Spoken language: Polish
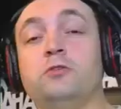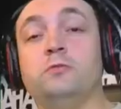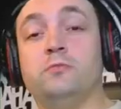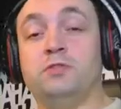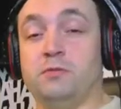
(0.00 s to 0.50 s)

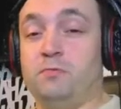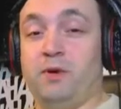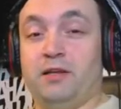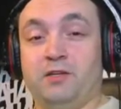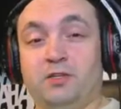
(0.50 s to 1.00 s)
Będziemy
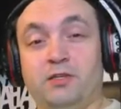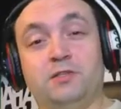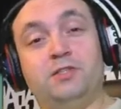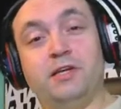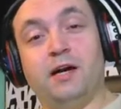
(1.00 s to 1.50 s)
palić
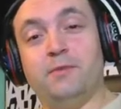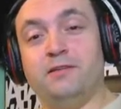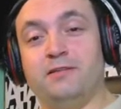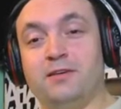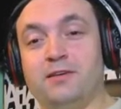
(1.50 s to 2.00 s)

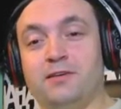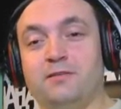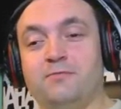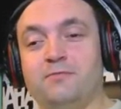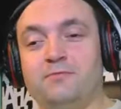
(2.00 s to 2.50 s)
diamenty.
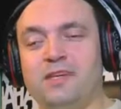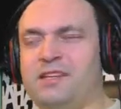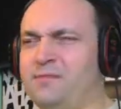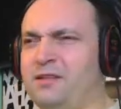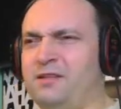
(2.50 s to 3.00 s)
Nie
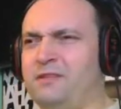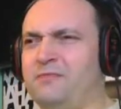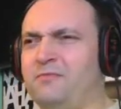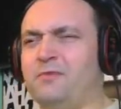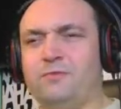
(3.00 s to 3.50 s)
diamenty,
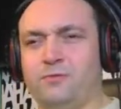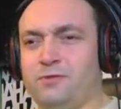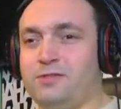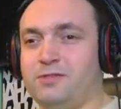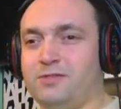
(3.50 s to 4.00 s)

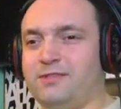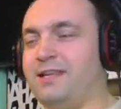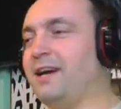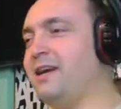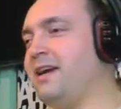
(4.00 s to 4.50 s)
włosy.
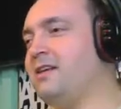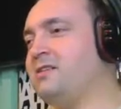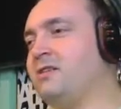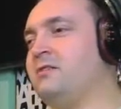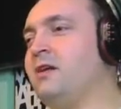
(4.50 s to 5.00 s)
Tak
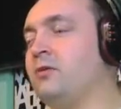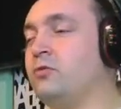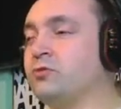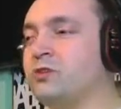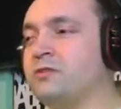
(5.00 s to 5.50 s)
jest, nie
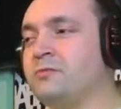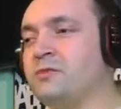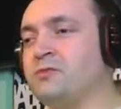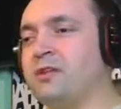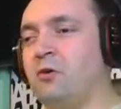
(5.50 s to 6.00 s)
dużo ich mi
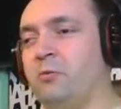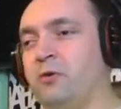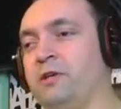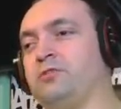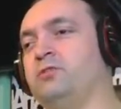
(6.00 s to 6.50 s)
zostało, bo
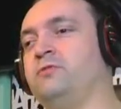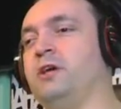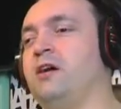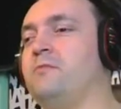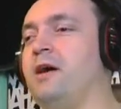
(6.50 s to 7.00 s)
większość
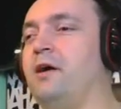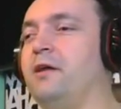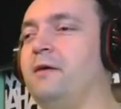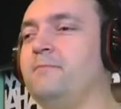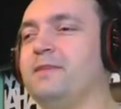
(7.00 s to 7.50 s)
wydałem,
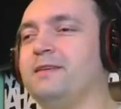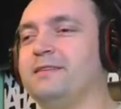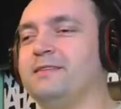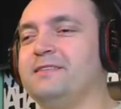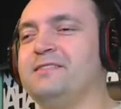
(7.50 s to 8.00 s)
ale
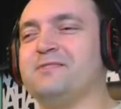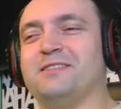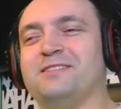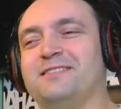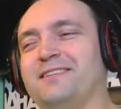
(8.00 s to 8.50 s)
chcę
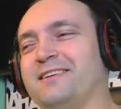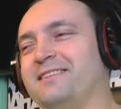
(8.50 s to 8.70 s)
zobaczyć te